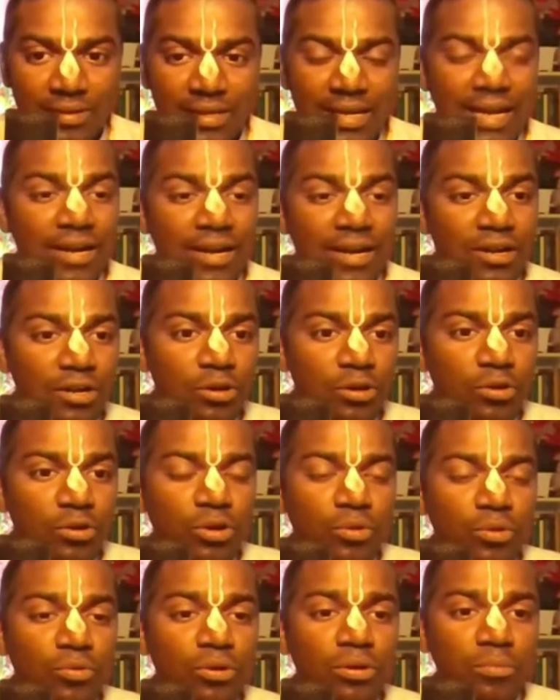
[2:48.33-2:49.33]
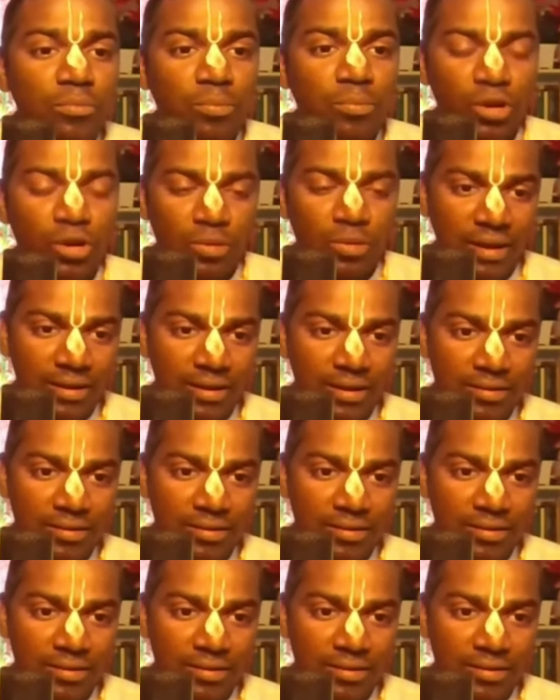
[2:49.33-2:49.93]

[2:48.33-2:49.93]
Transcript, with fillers: అండ్ గురువు బోట్ మ్యాన్